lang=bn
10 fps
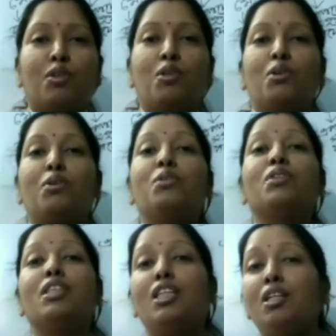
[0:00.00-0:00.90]
দ্বিগু
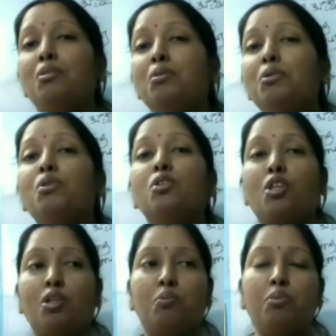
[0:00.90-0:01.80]

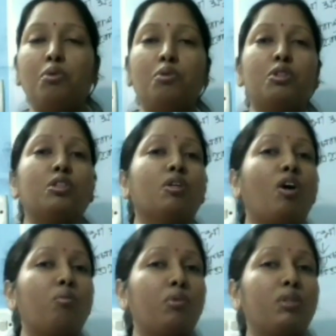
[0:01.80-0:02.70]
তৎপুরুষ কর্মদ্বারয়
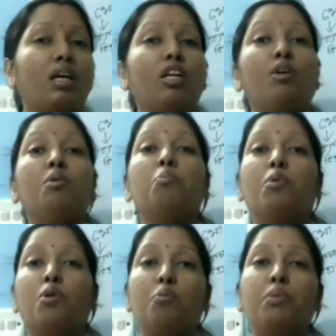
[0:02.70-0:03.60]
বহুব্রীহী
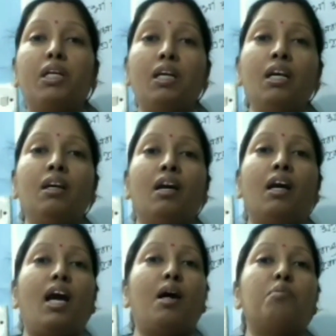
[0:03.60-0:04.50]
এবং
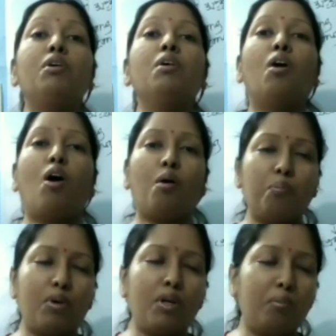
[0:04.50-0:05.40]
অভ্যয়ীভাব
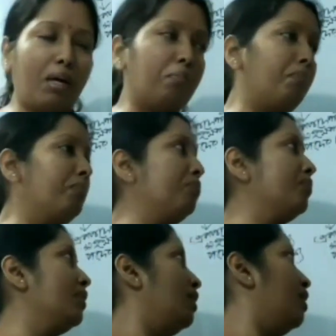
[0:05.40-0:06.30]

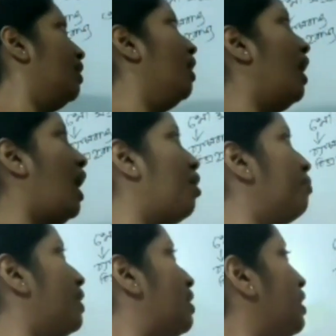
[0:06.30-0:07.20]
আমরা
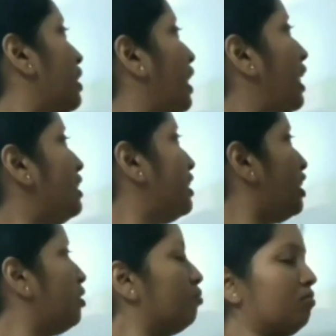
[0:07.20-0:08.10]
এই যে
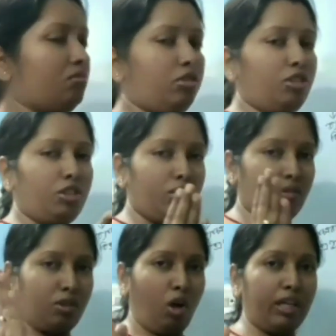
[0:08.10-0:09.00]
ছয়টা
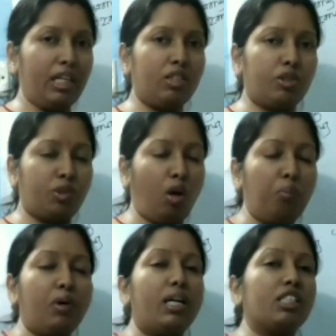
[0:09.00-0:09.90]
ছয় প্রকারের
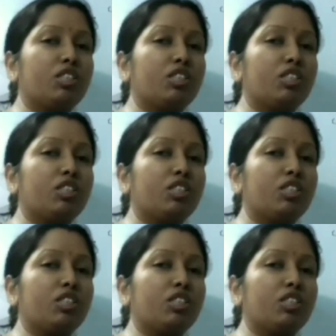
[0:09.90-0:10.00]
সমাস